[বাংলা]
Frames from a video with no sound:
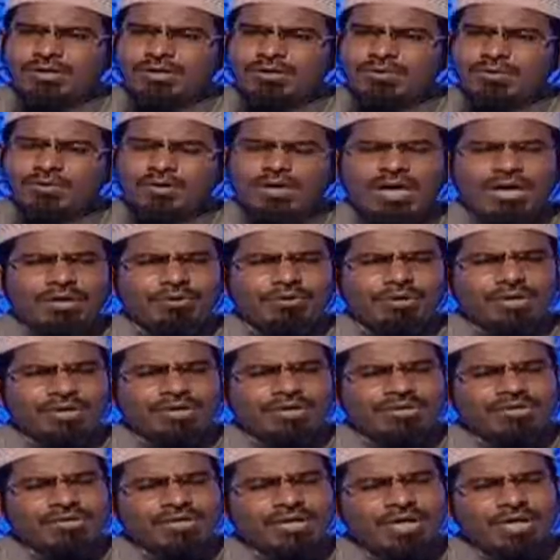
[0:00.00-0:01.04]
করান ও
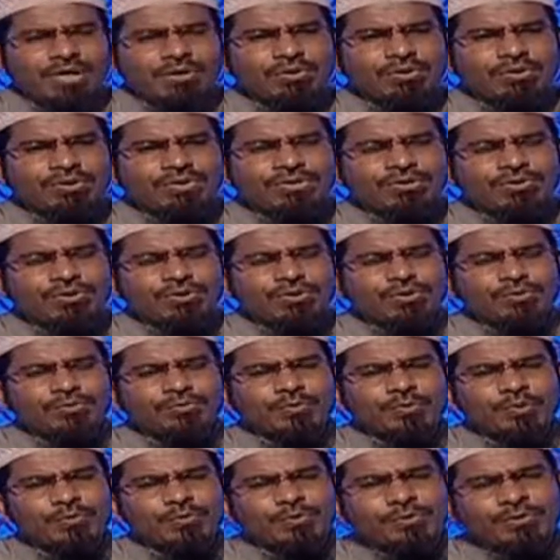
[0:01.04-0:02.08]
হাদিসের আলোকে সেগুলি
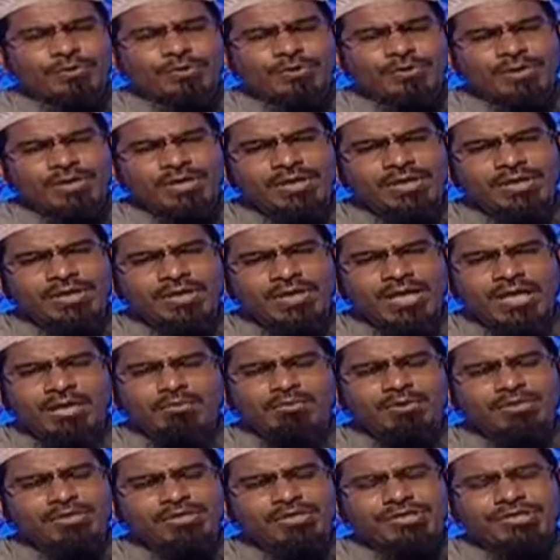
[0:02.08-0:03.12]
উপলব্ধি করে
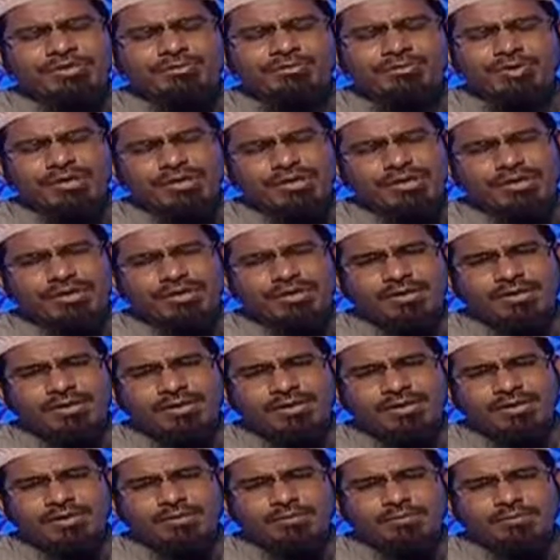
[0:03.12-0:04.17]
আমাদের জীবনে
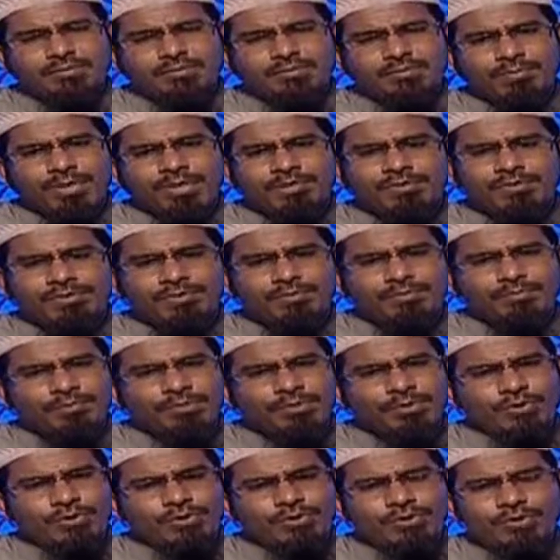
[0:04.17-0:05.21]
বাস্তব
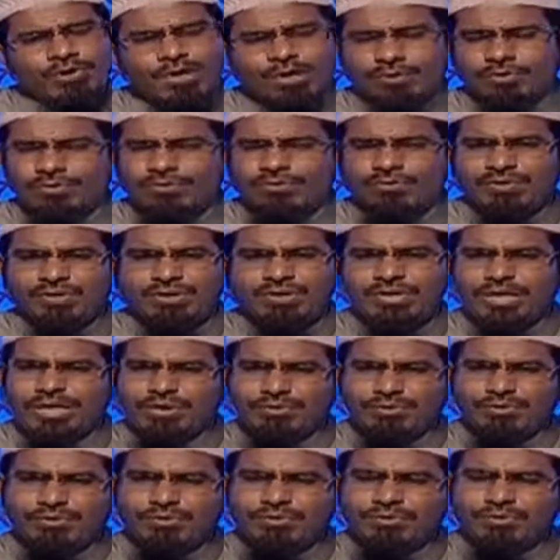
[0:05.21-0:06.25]
প্রয়োগ করার তৌফিক
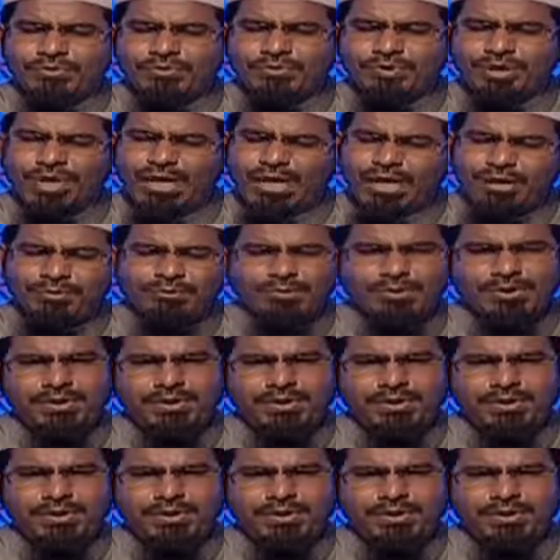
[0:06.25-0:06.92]
দান করুন আমি